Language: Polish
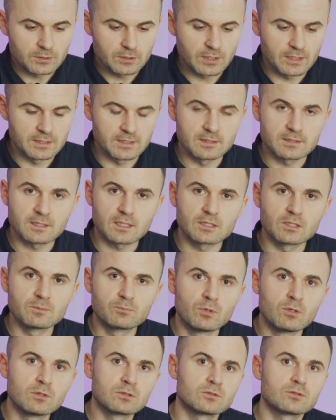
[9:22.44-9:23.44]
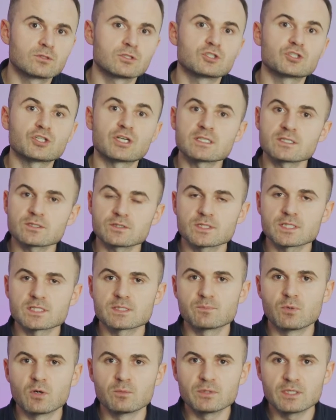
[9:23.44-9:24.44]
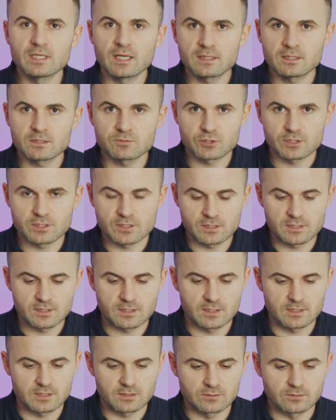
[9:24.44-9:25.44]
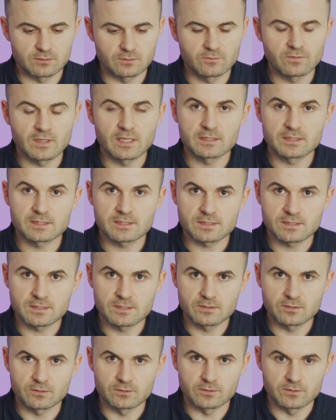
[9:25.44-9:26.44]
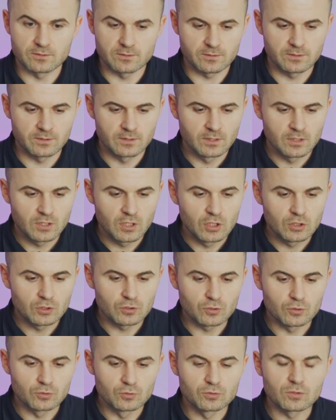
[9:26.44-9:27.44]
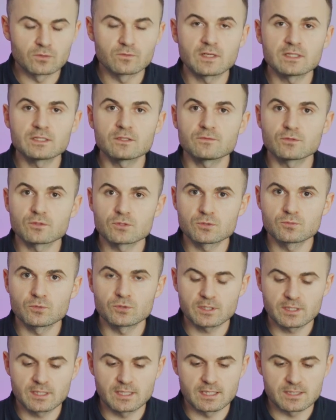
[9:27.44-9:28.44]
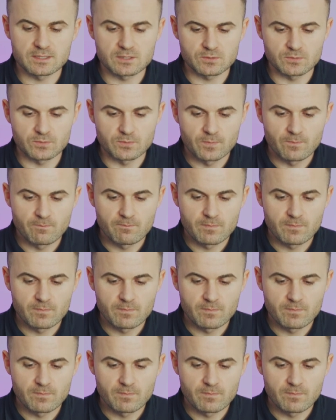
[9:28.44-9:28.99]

I jeden taki punkt, który często jest pomijany przez instalatorów, a jest istotny, to lutowanie w osłonie gazu.